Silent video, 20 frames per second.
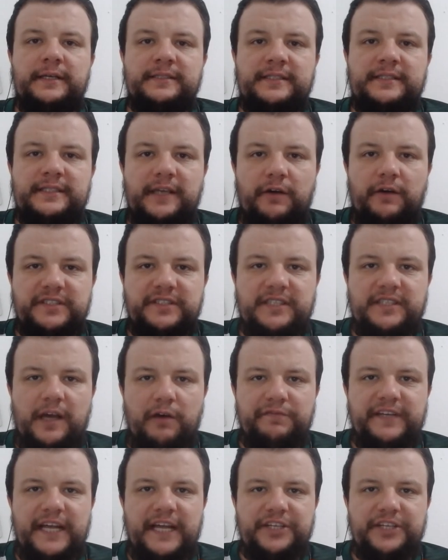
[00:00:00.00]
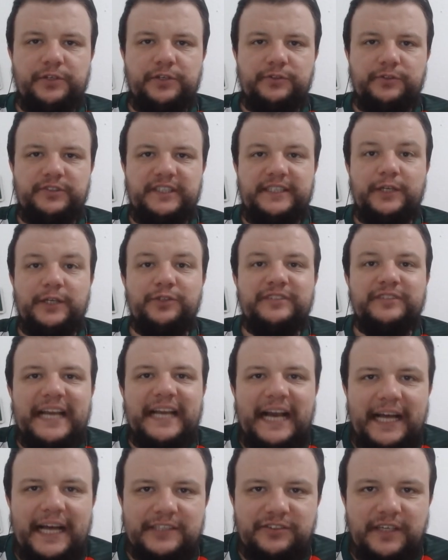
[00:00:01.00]
Salve, salve, Netluzitanos
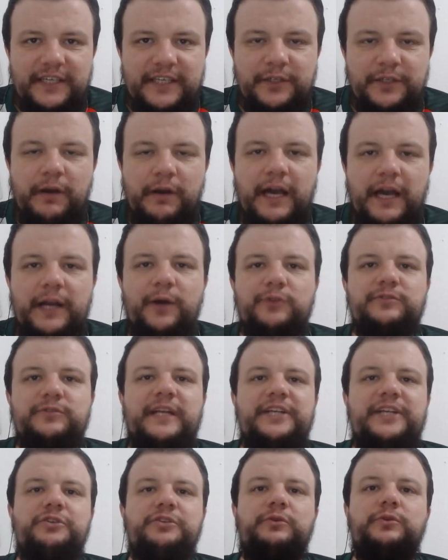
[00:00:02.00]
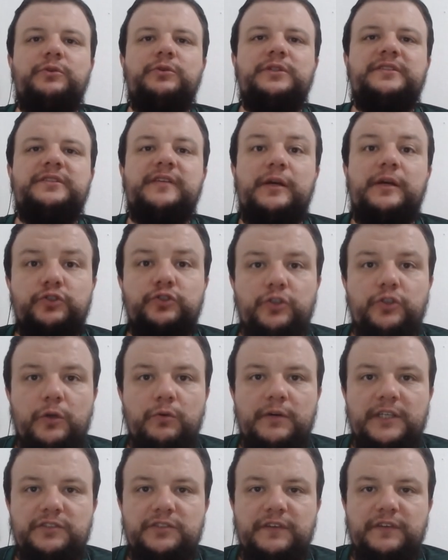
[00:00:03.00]
ligados aqui no canal do Netluz. Eu sou
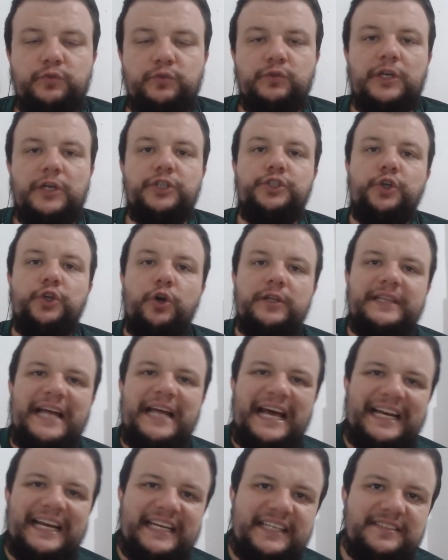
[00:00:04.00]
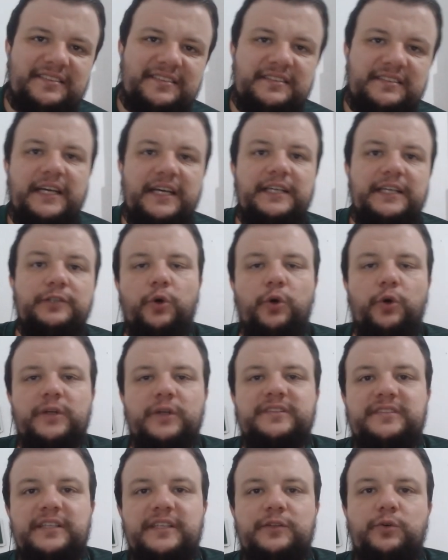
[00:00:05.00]
Lucas Ventura, jornalista e
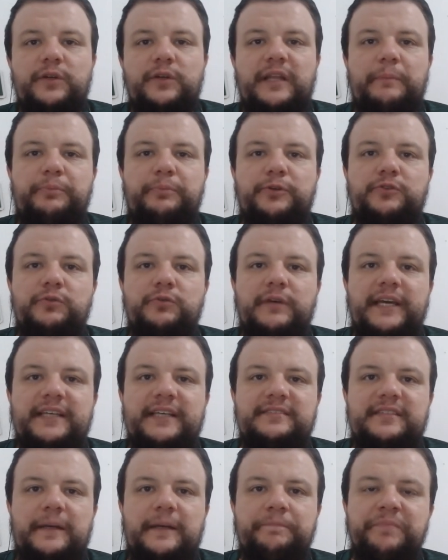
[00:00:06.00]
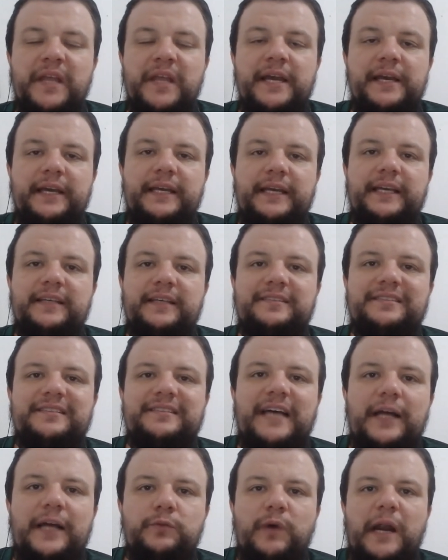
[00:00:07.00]
torcedor da Portuguesa, e
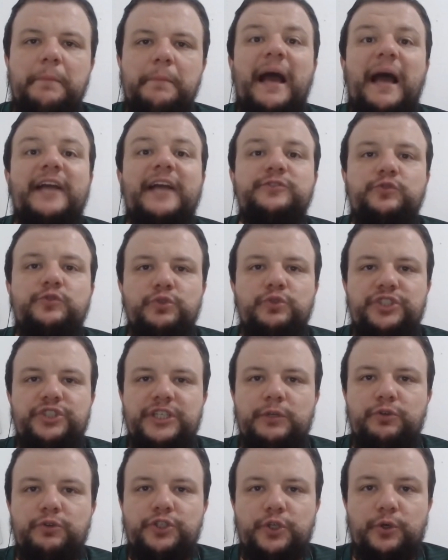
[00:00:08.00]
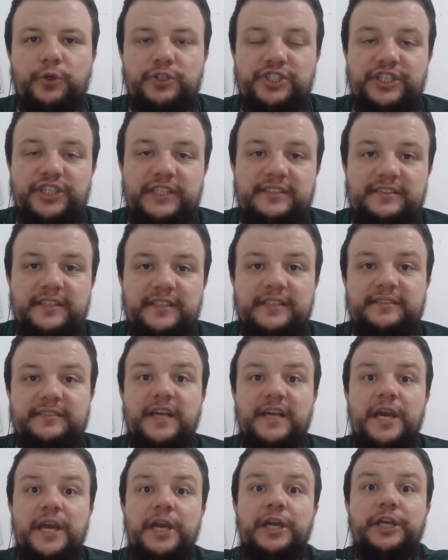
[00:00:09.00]
está no ar mais um giro de
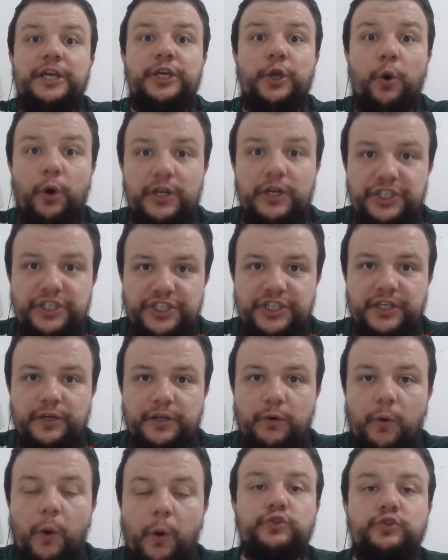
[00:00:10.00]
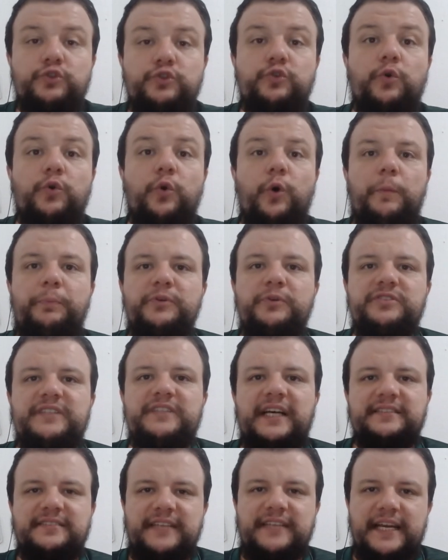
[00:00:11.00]
notícias. E hoje com os grupos
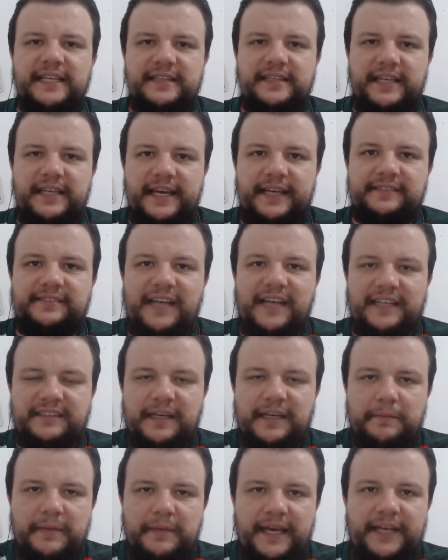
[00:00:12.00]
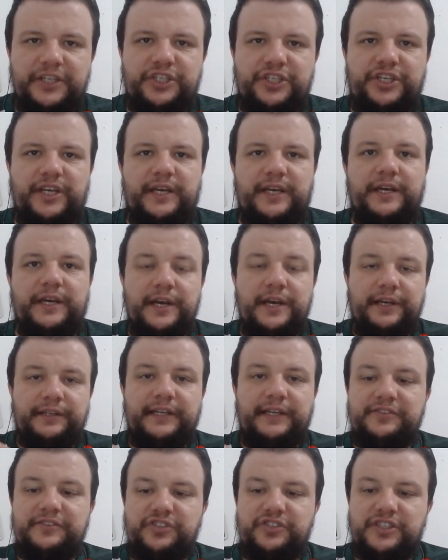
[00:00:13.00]
da Série D, exatamente.
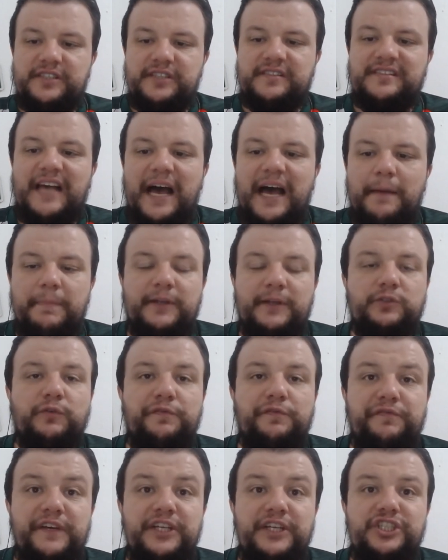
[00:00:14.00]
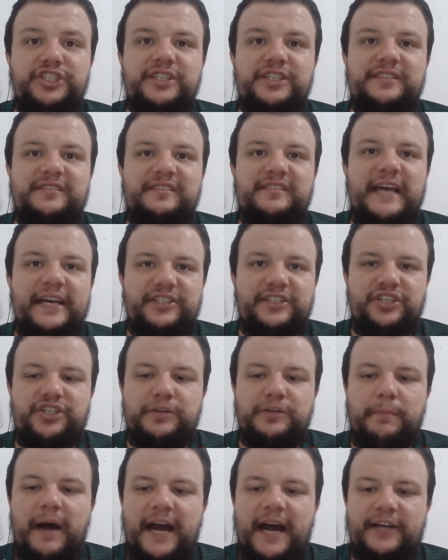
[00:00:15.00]
Neste sábado, 27
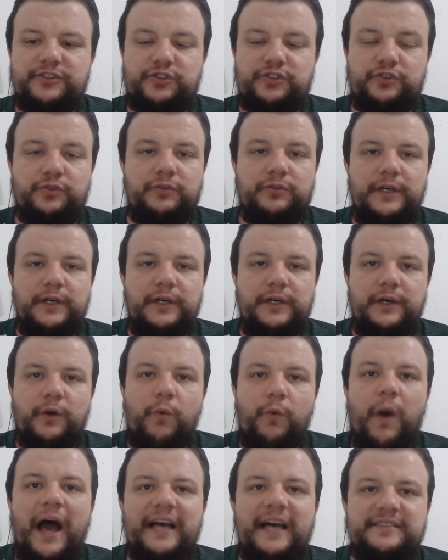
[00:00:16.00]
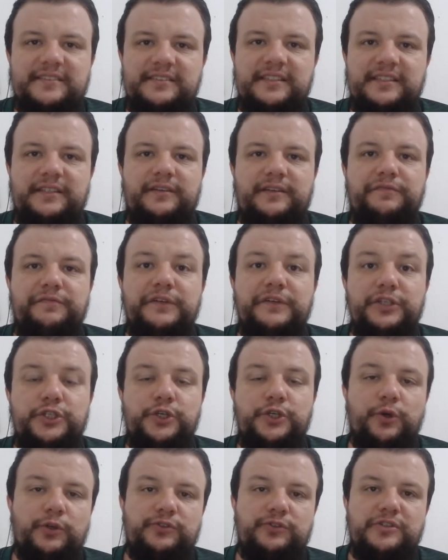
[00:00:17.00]
de março, quase
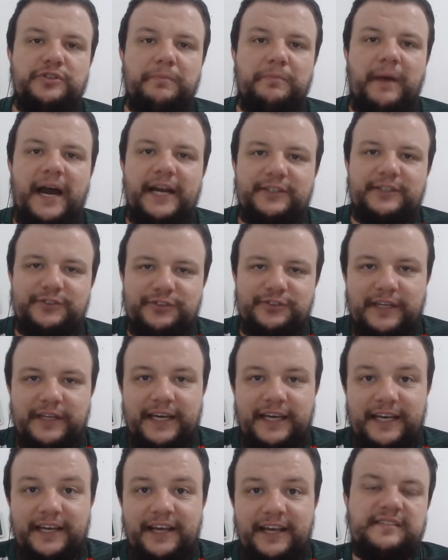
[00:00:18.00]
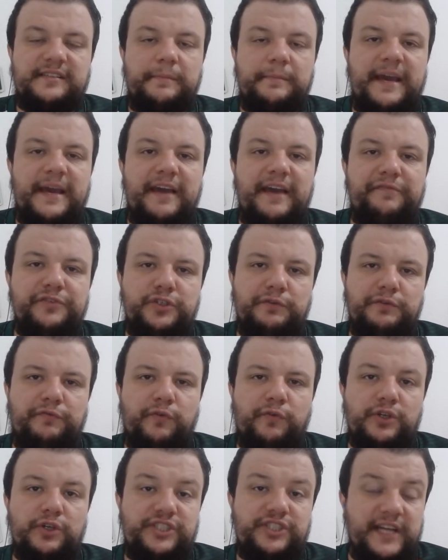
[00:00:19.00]
28 de março, né? A CBF
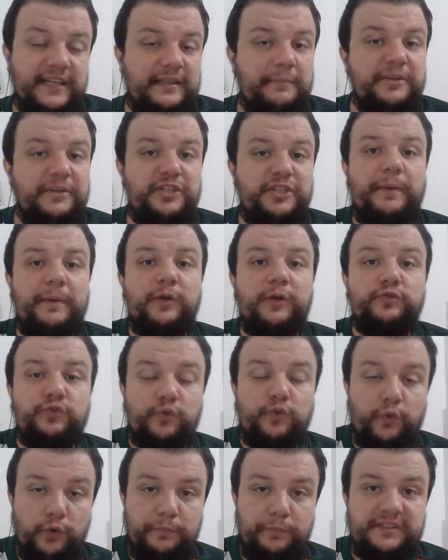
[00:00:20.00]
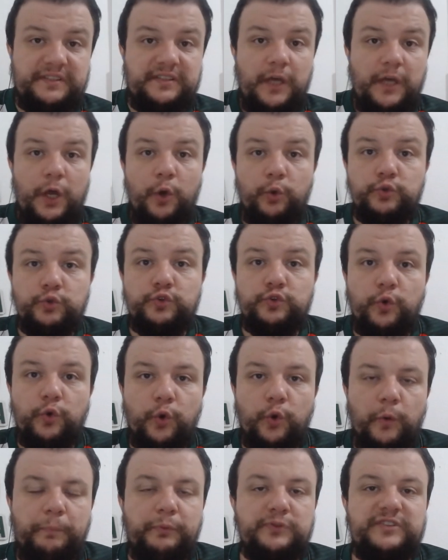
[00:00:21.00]
divulgou diretamente para os clubes os
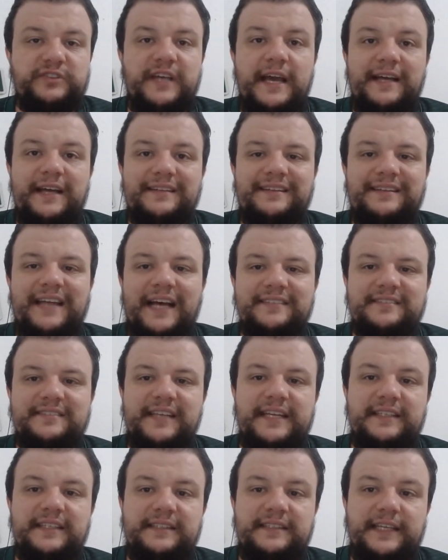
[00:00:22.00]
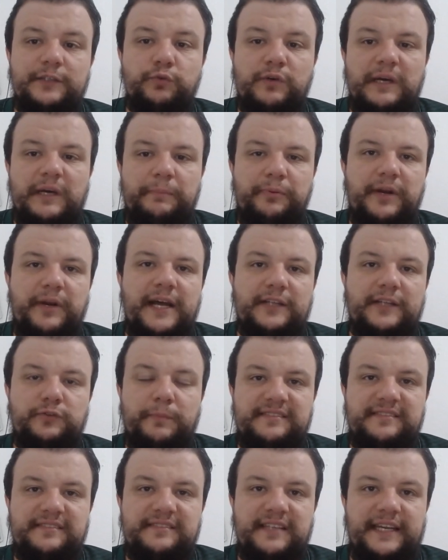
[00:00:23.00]
grupos da Série D do Campeonato
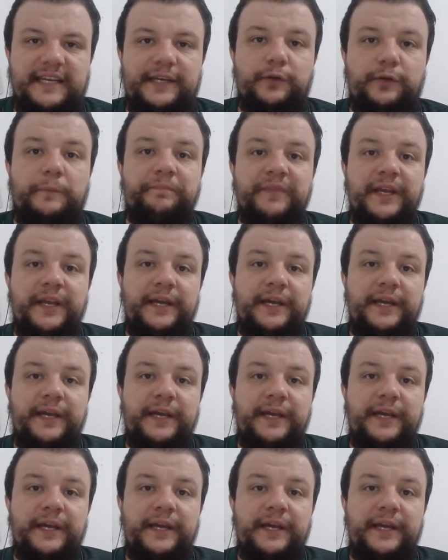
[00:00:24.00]
Brasileiro.